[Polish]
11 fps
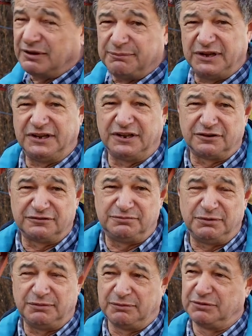Głębiej nie
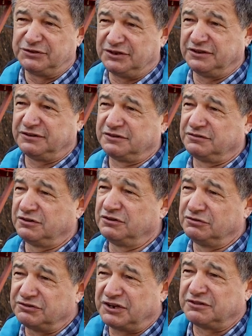robimy, bo to jest
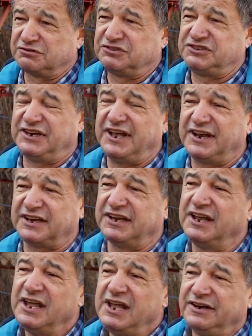duże zużycie energii,